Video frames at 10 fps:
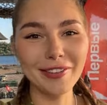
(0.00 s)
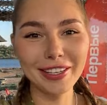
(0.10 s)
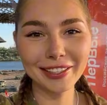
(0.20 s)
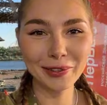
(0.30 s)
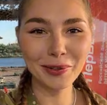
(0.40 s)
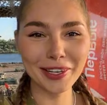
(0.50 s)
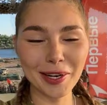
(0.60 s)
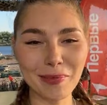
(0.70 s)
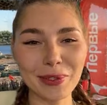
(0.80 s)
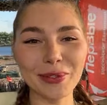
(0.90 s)
военкор,
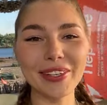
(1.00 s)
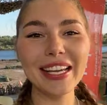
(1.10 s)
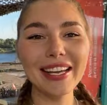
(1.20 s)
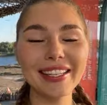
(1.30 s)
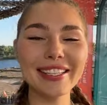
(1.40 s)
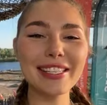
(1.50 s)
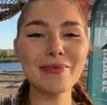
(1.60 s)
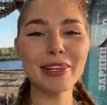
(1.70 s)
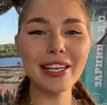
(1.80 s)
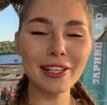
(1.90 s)
работаю на
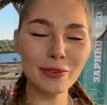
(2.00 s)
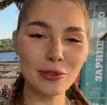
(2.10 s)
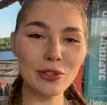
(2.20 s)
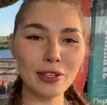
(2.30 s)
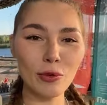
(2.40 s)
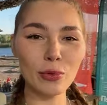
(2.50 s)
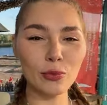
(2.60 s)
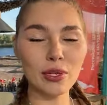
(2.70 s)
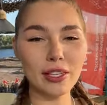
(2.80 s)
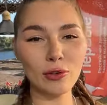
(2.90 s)
земле, но все-таки опыт
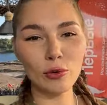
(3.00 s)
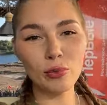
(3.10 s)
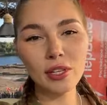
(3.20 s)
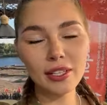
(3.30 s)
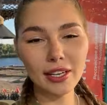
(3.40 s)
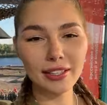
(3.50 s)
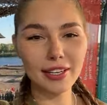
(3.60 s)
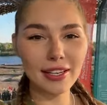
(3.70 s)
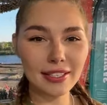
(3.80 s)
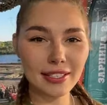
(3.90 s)
у меня такой был.
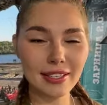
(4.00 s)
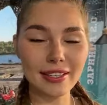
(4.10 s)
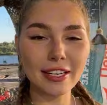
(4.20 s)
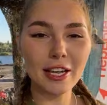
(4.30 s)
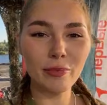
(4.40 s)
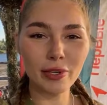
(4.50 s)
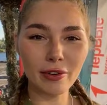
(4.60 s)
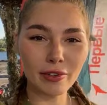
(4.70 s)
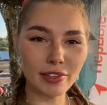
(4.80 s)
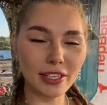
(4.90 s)
Как-то раз э,
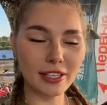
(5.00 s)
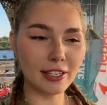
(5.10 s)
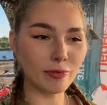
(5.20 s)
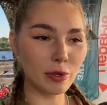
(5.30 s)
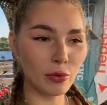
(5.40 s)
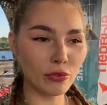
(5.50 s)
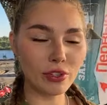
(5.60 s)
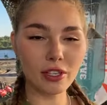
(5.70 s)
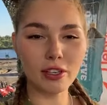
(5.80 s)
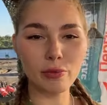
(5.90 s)
меня вывели в прямой
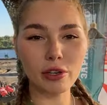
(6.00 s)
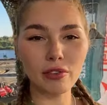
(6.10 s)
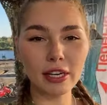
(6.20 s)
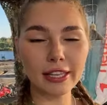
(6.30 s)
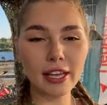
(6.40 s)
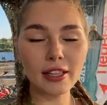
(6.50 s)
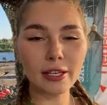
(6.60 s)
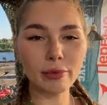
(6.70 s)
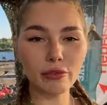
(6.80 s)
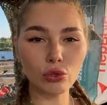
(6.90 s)
эфир Первого канала
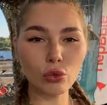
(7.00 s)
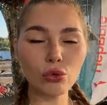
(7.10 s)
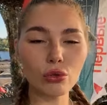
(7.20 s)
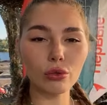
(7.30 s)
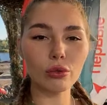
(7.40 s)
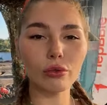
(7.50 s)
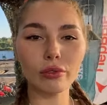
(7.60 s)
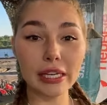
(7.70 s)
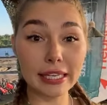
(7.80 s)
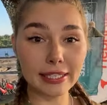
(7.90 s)
именно в студию
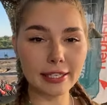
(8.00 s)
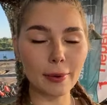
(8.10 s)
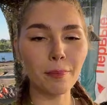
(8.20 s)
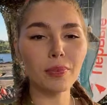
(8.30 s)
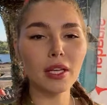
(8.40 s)
в Донецке.